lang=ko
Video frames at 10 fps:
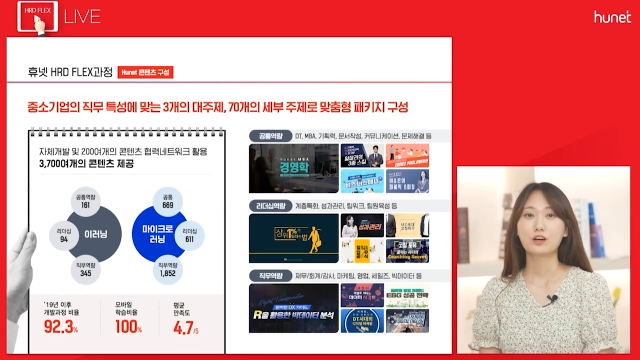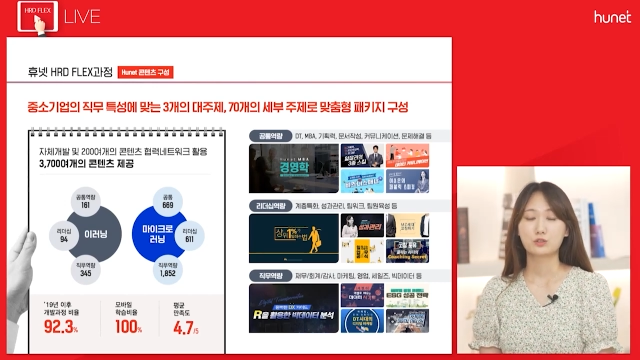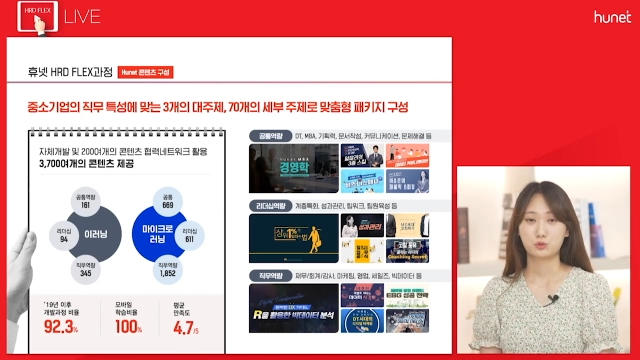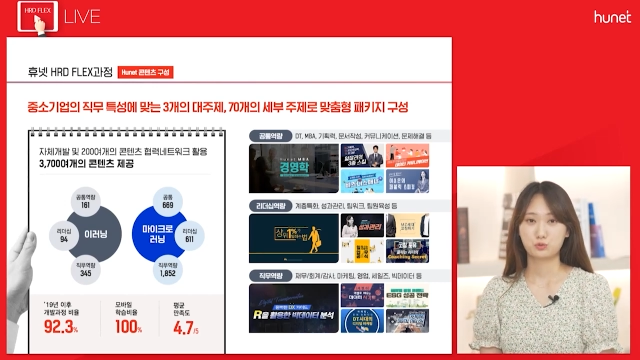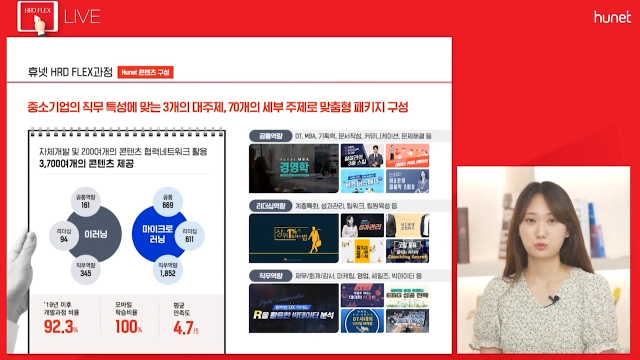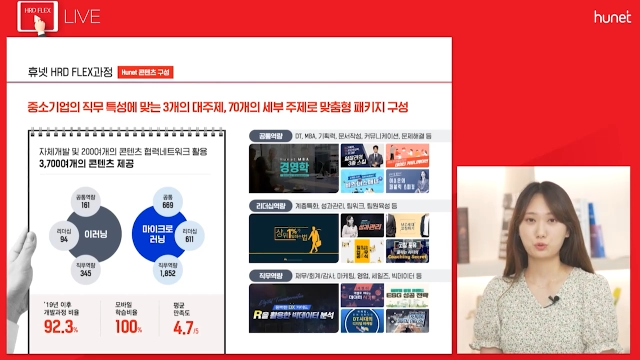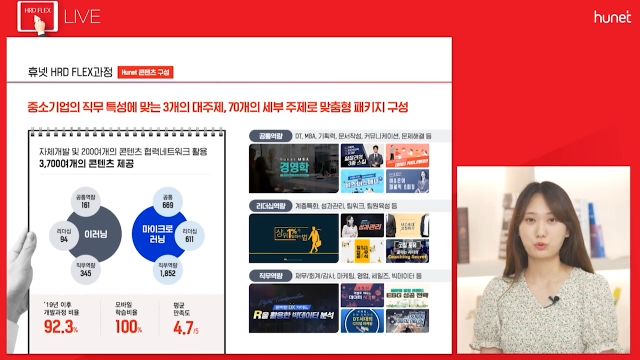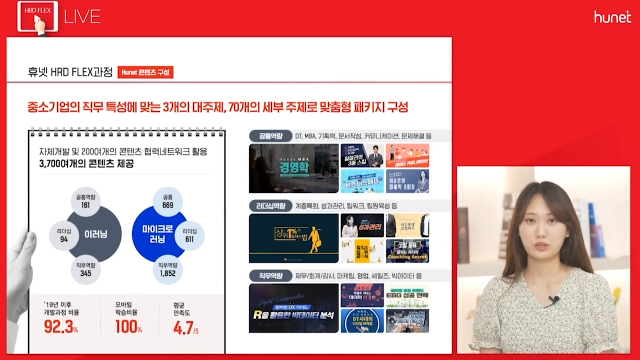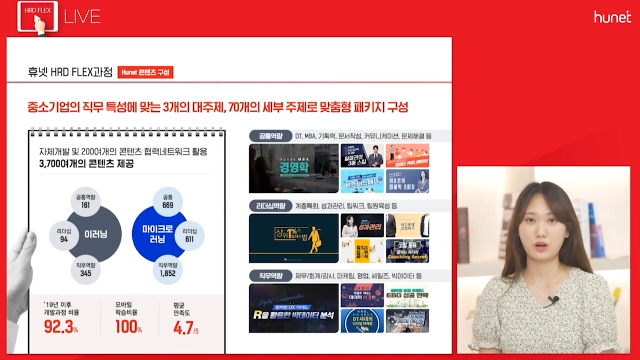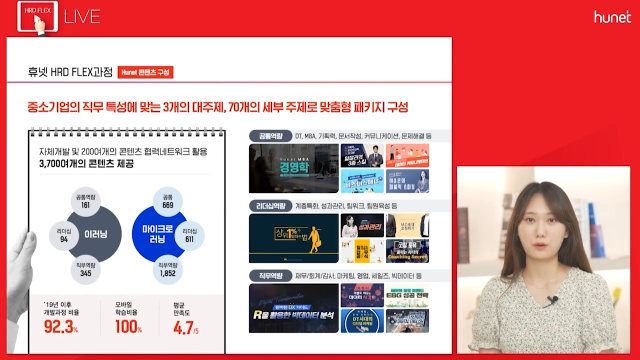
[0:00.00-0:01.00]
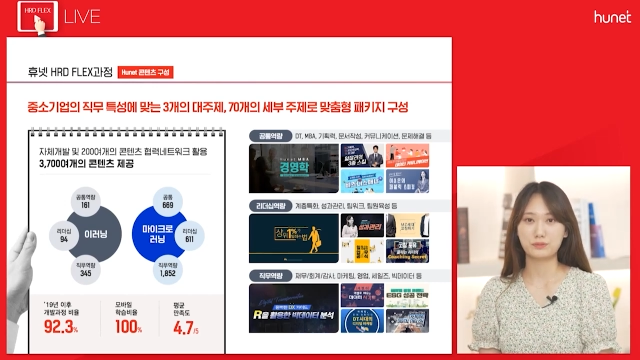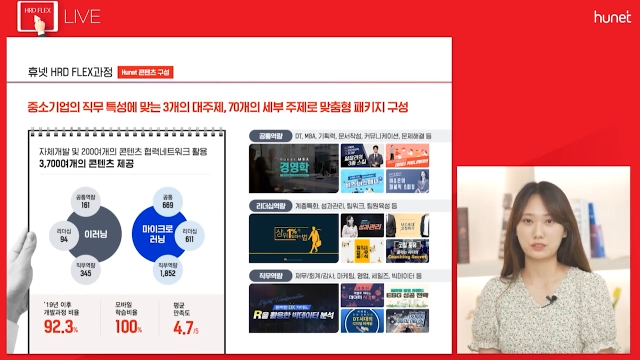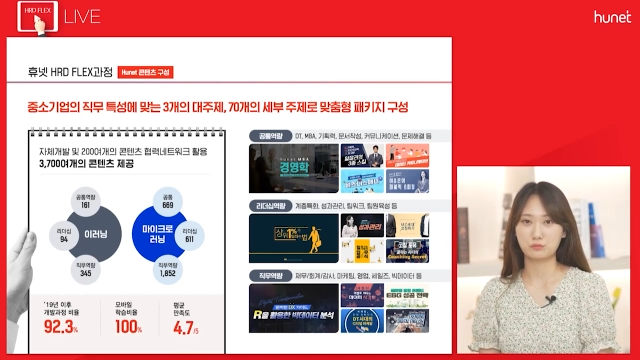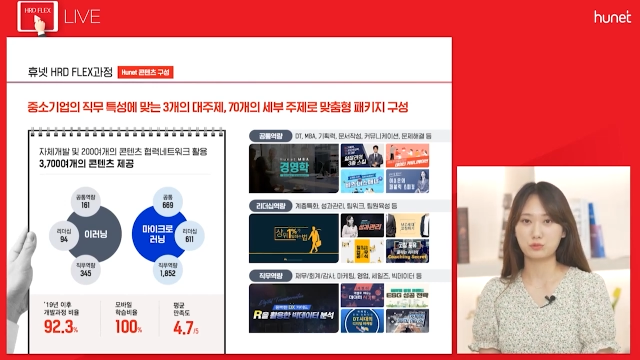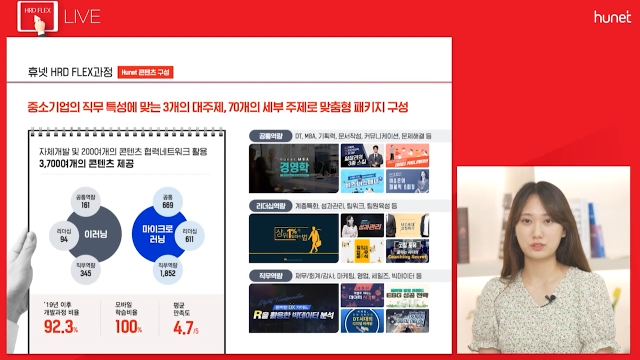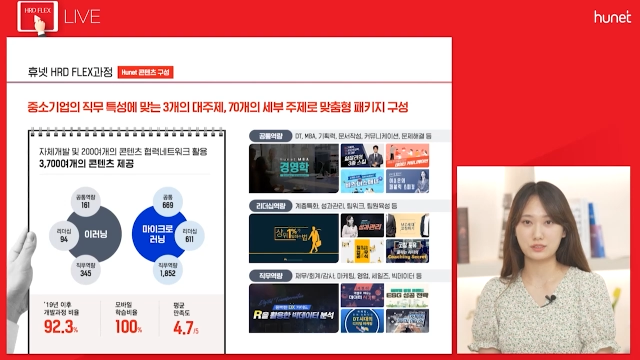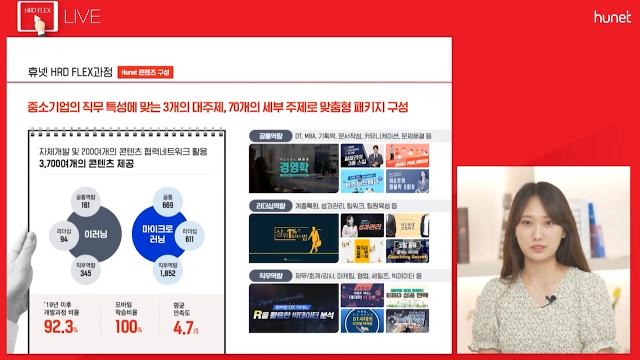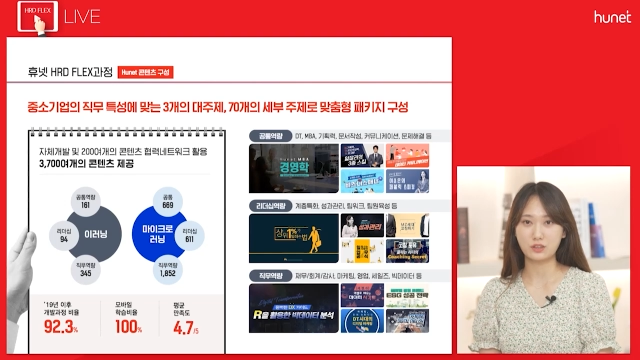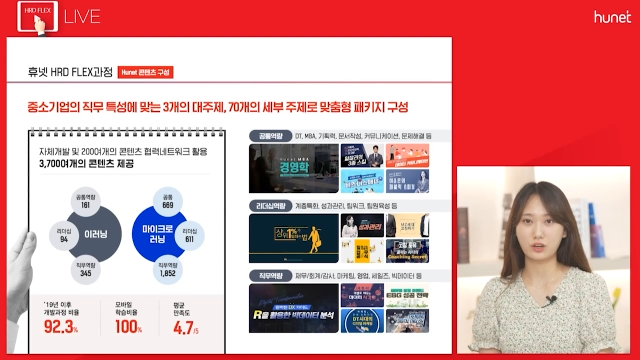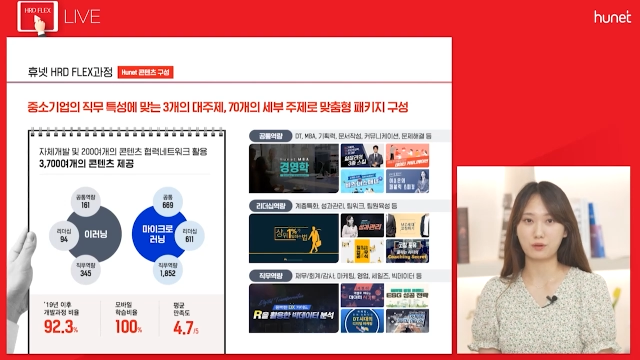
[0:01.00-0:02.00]
중소기업 직무
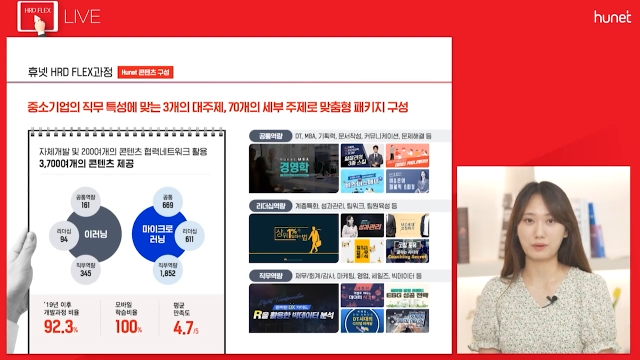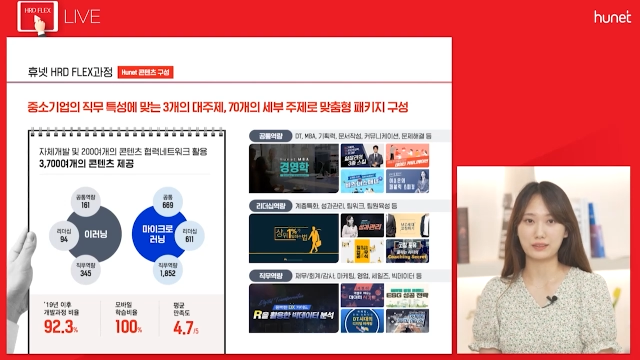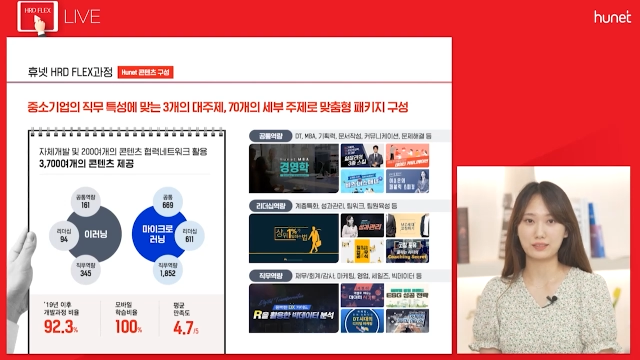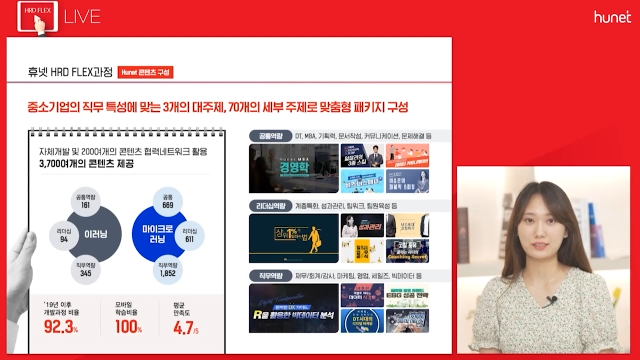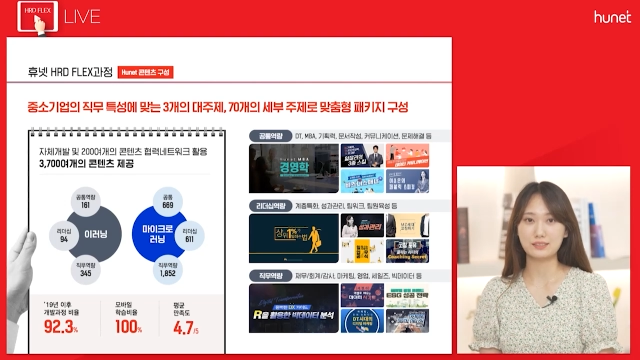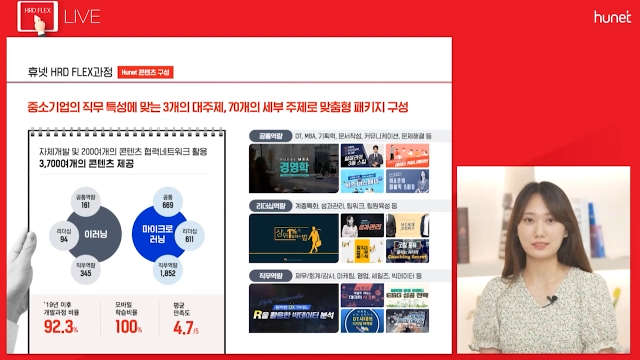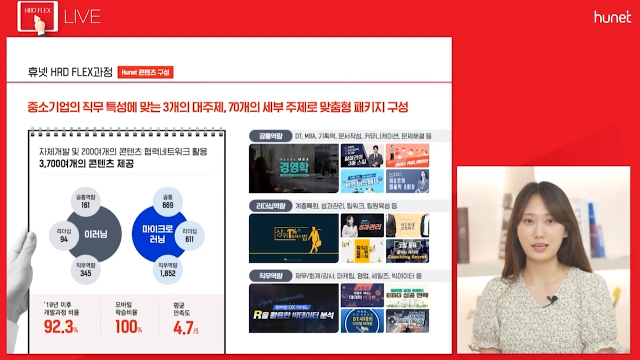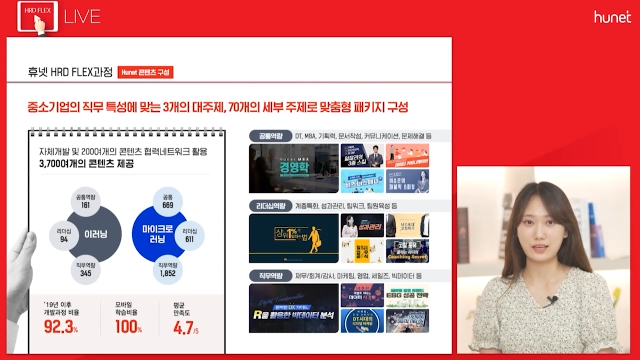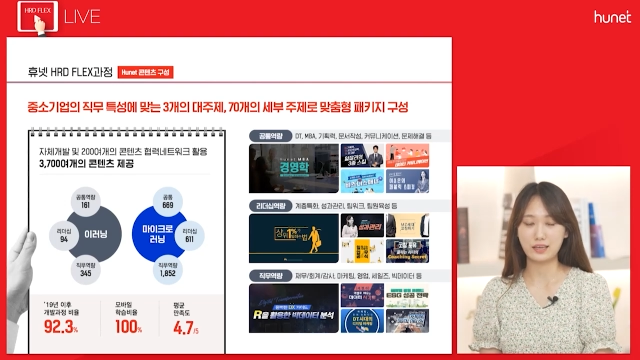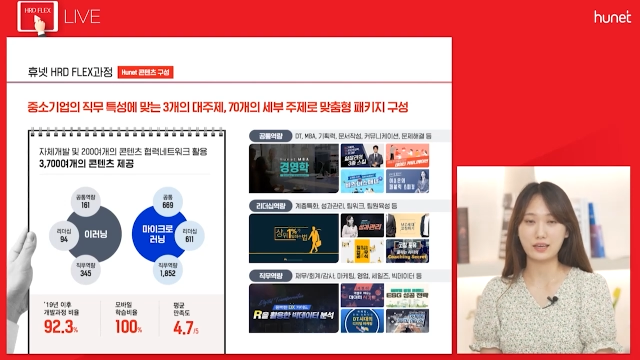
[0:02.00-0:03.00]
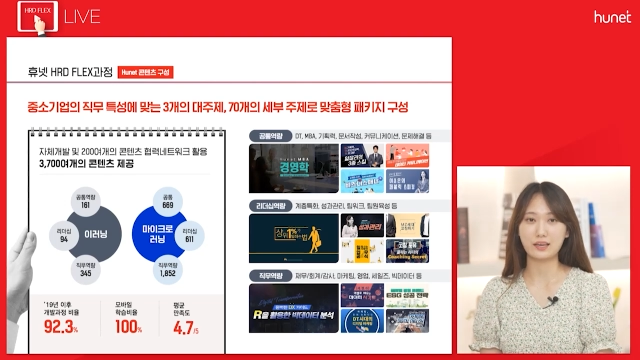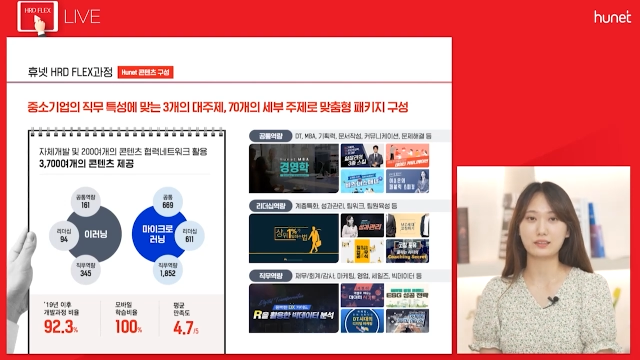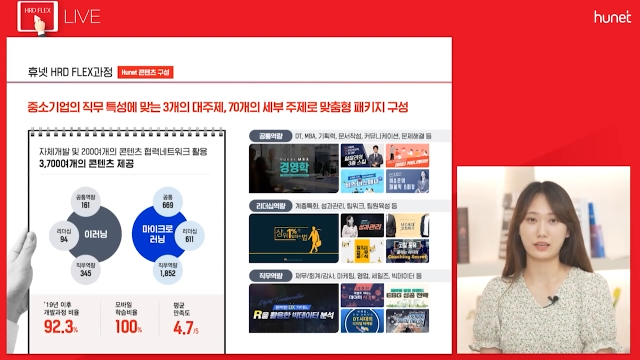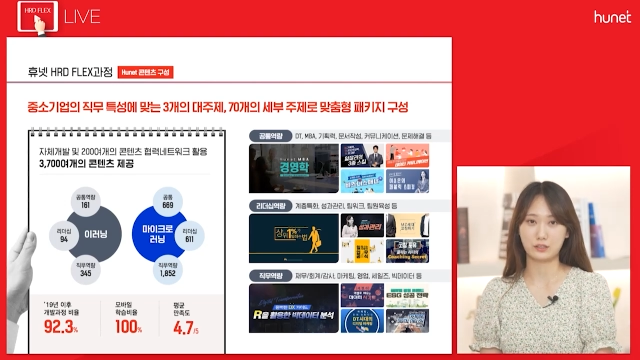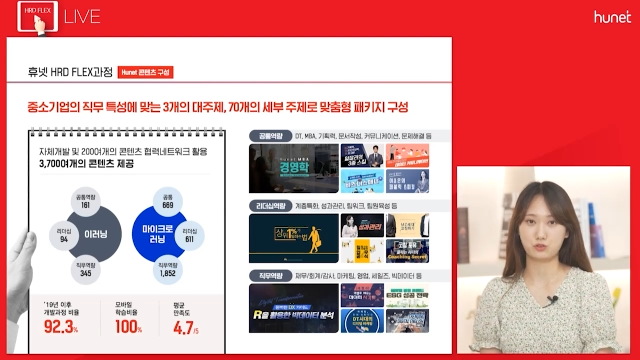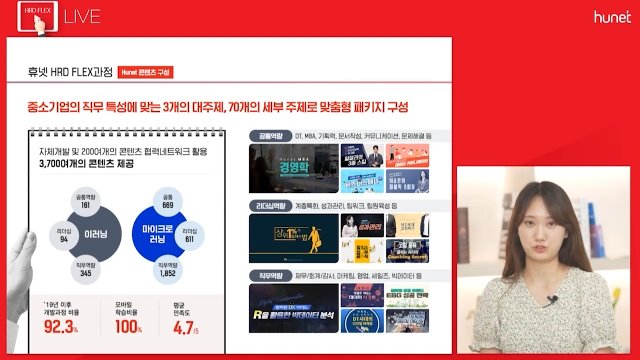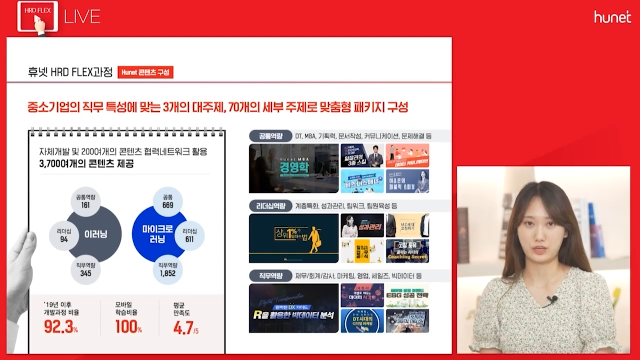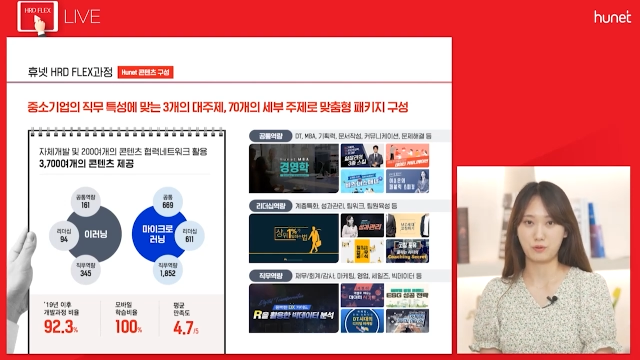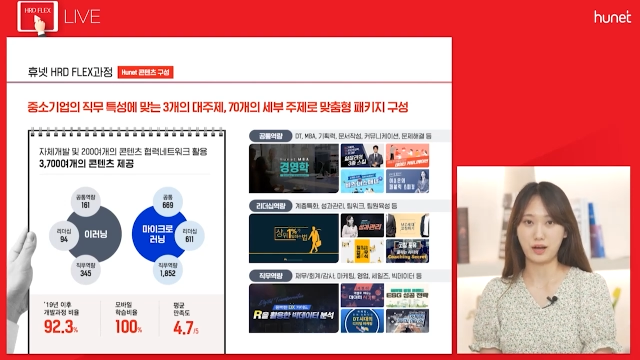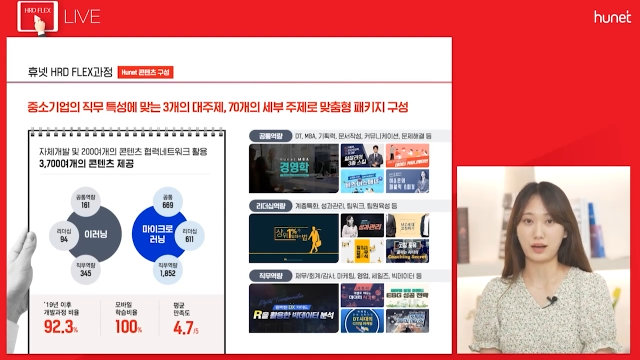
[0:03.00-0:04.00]
특성에 맞는 세 개의
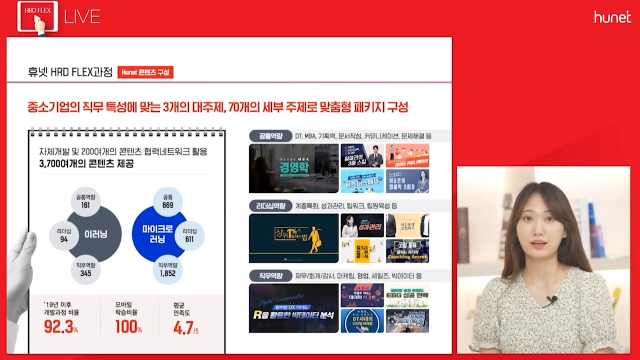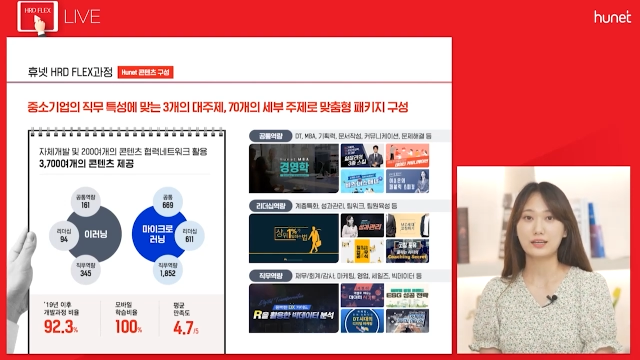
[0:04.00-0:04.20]
대주제와